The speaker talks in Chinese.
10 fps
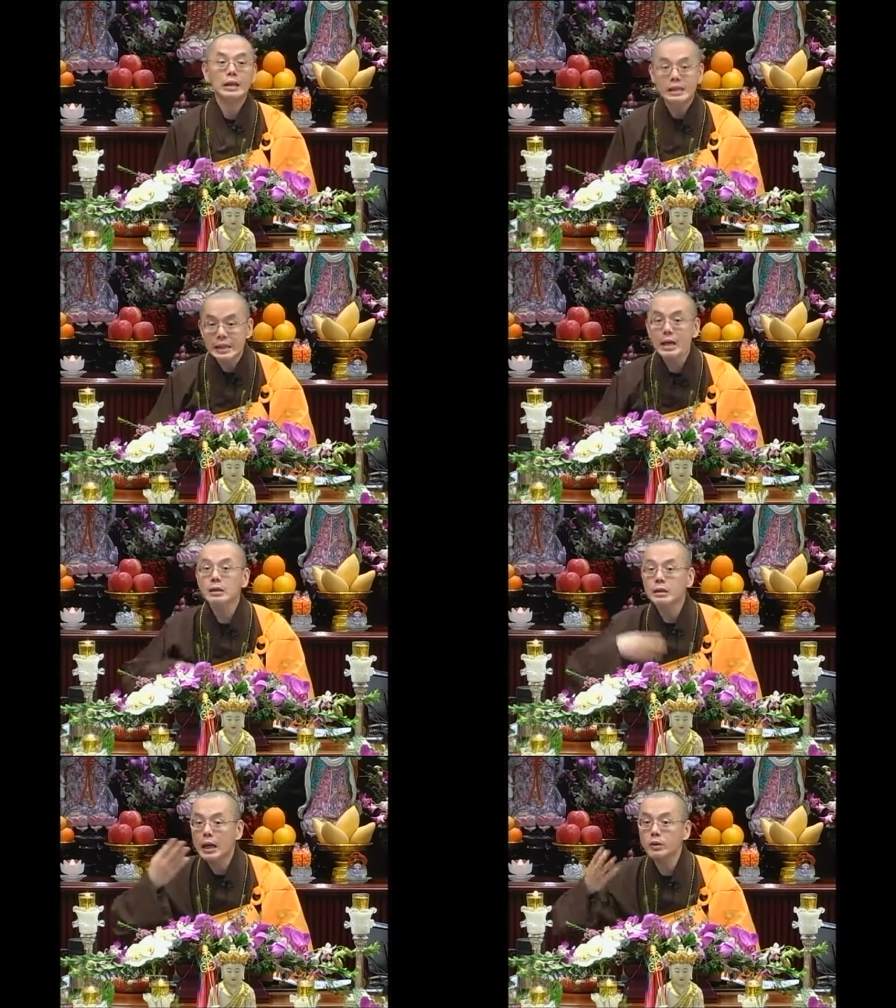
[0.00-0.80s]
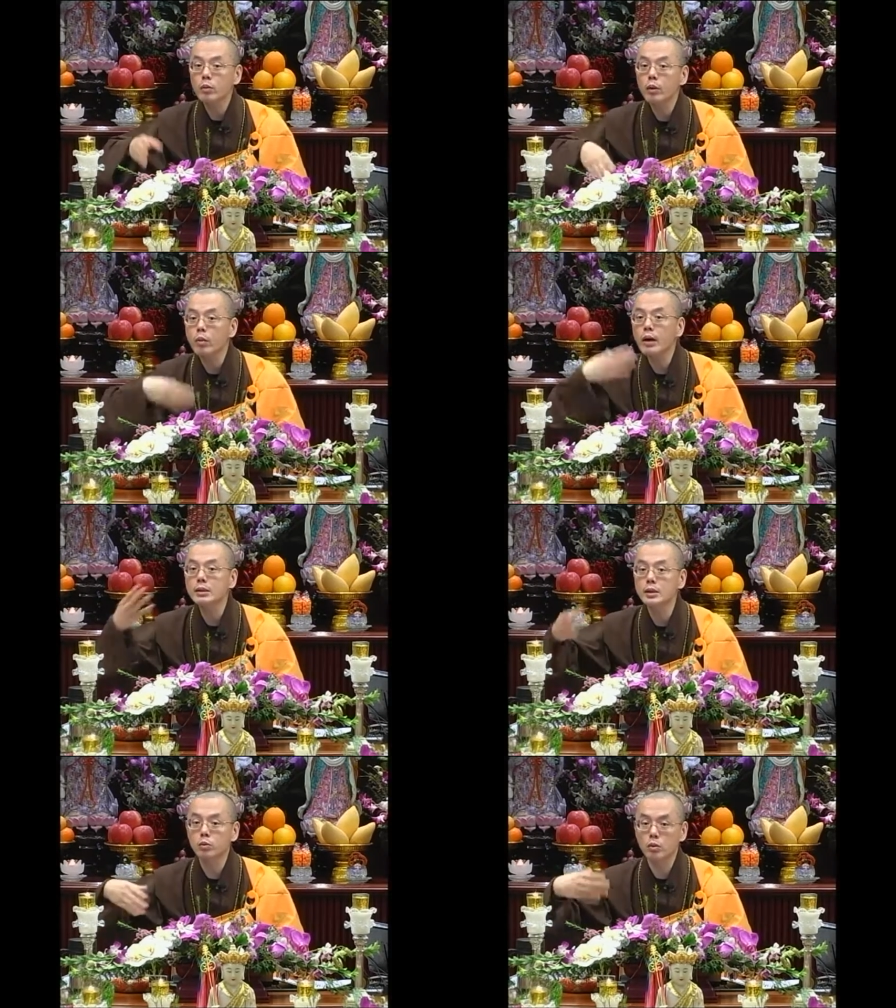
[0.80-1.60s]
这样子他就会欢
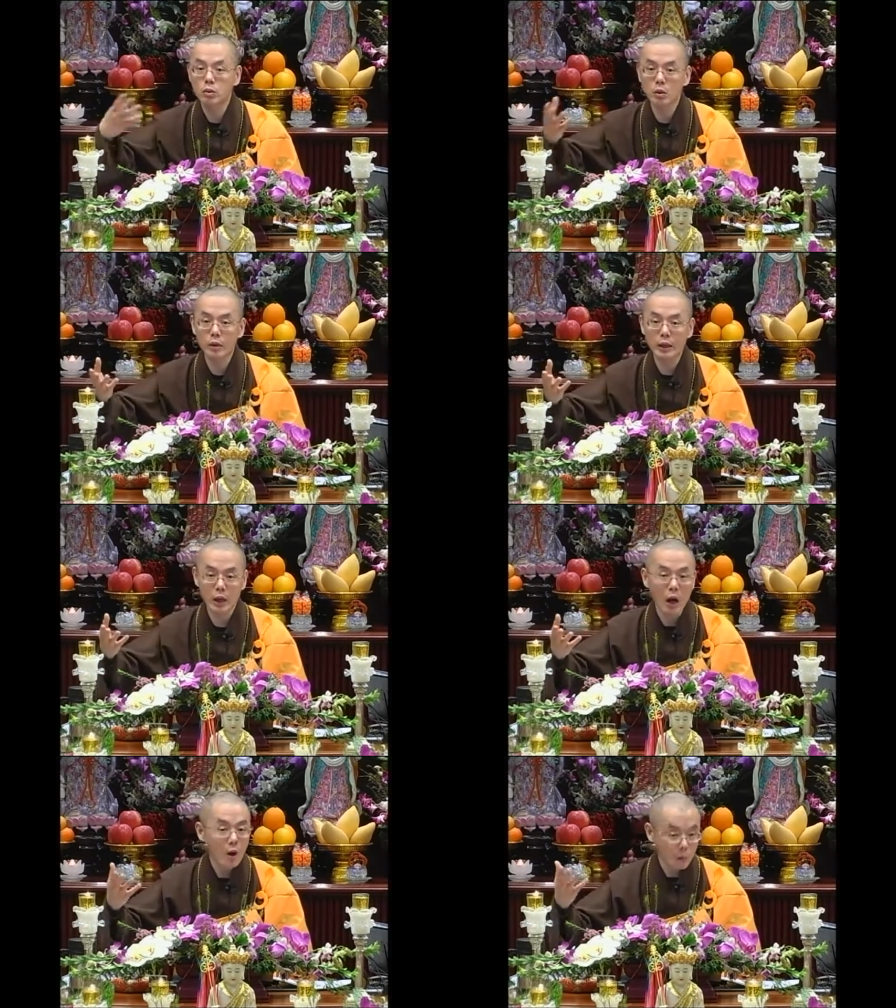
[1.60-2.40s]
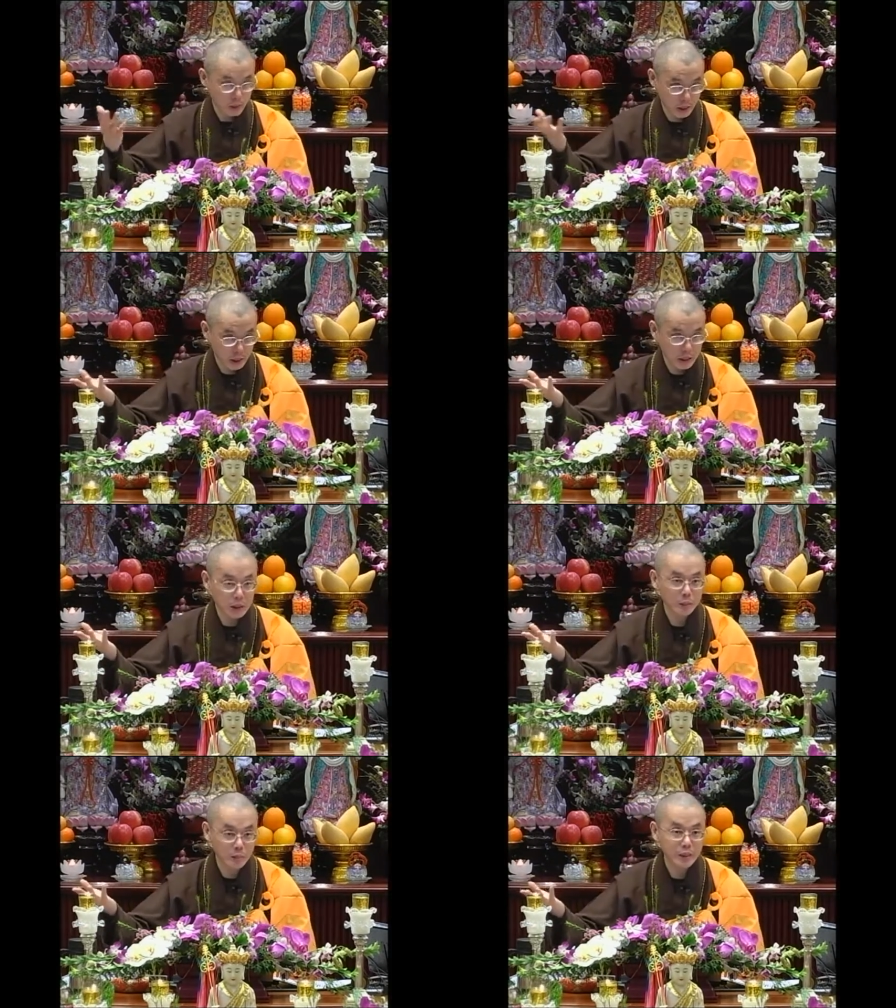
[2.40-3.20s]
喜去受一个
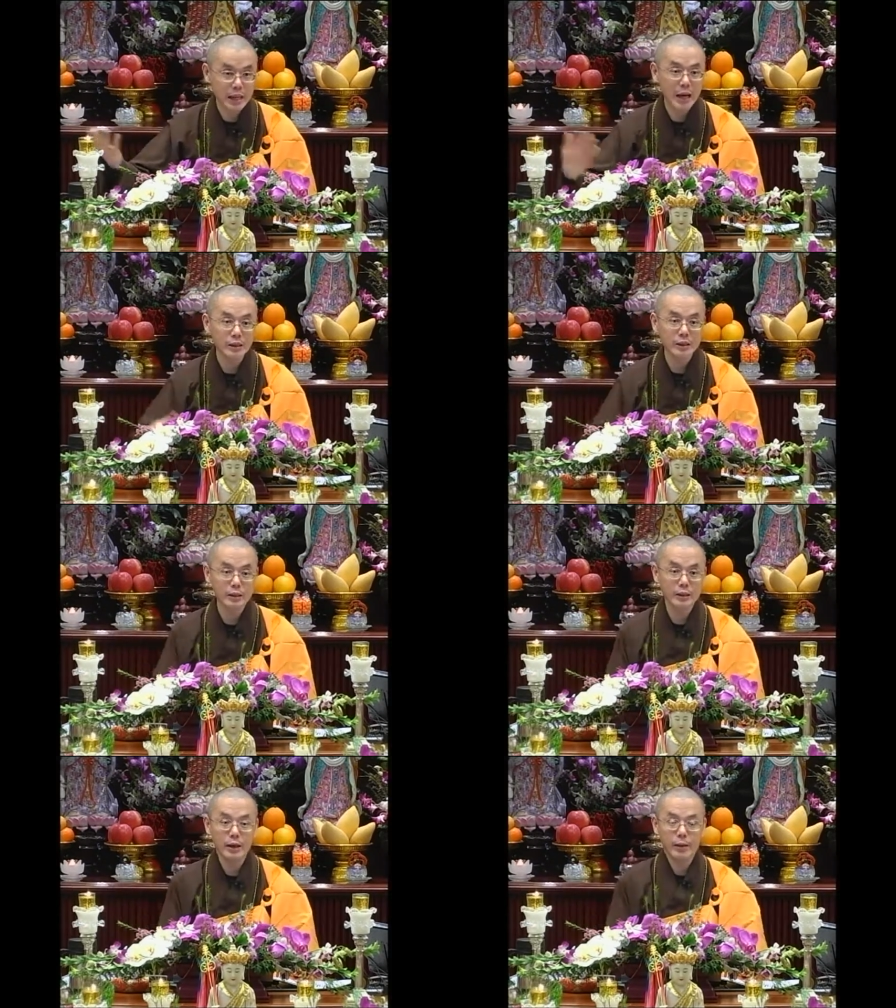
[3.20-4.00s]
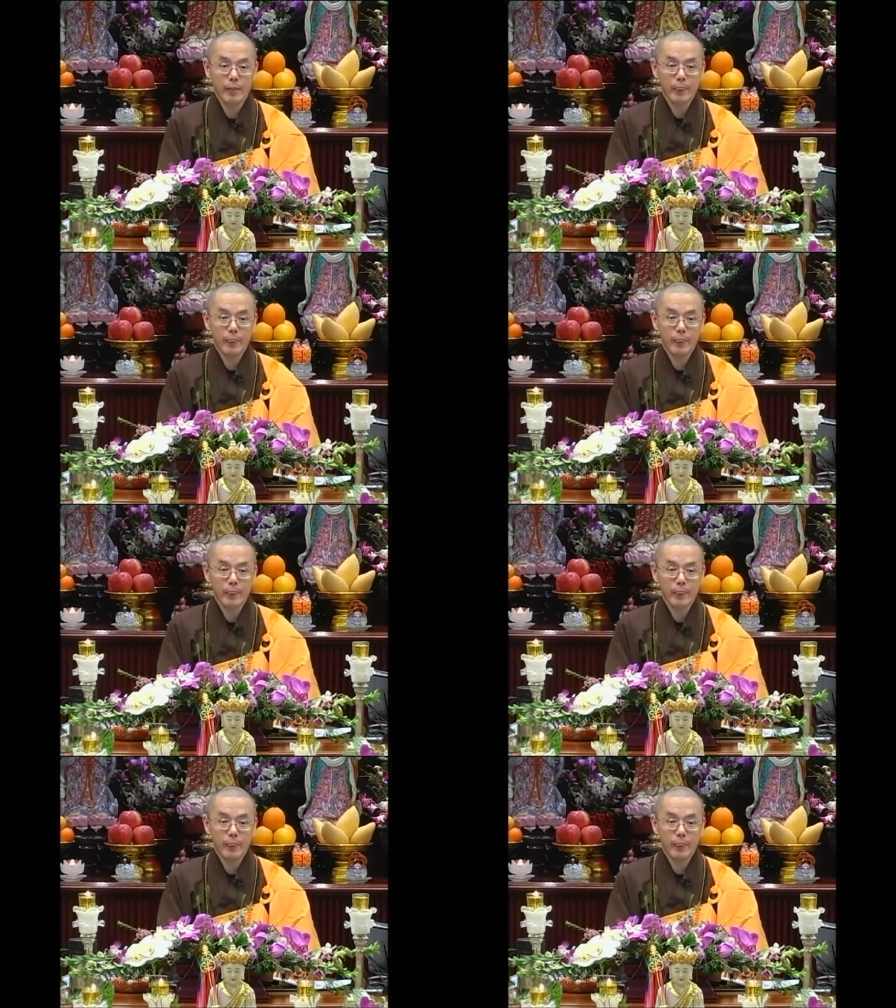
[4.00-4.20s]
持不杀生戒。